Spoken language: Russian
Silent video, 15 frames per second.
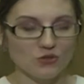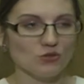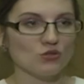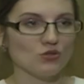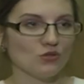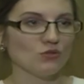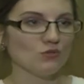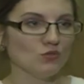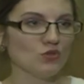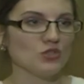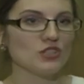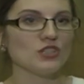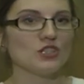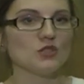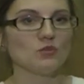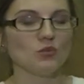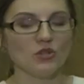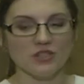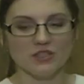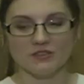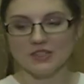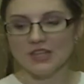то, что можно
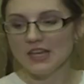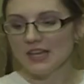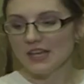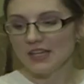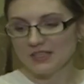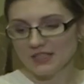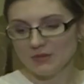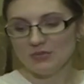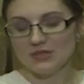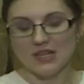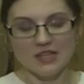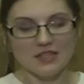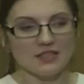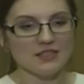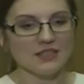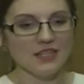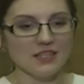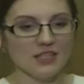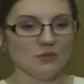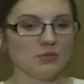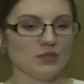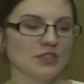использовать. Это обязательно
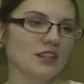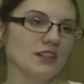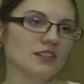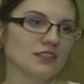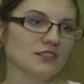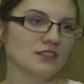сладкий подарок,